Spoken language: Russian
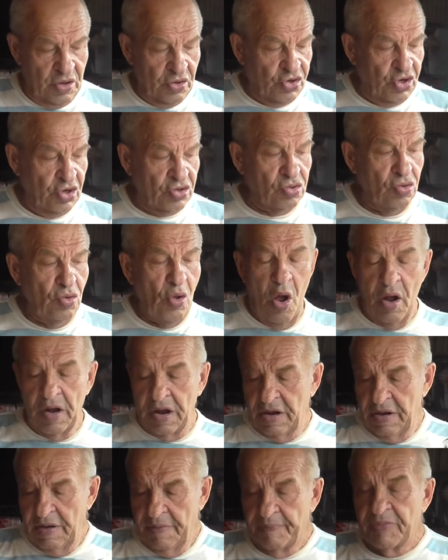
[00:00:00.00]

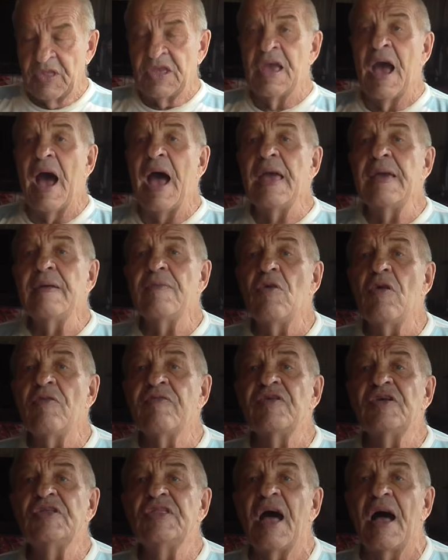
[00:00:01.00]
Чеснок, я его
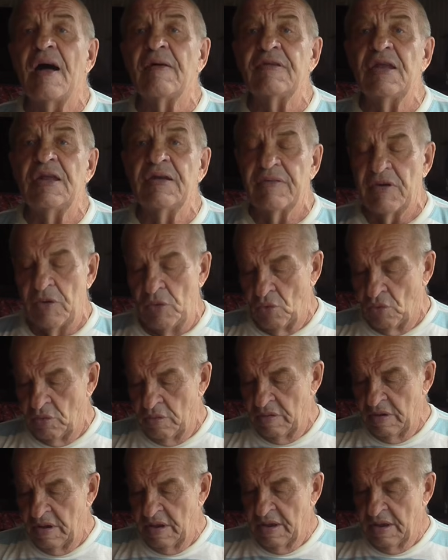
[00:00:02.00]
выдавливаю.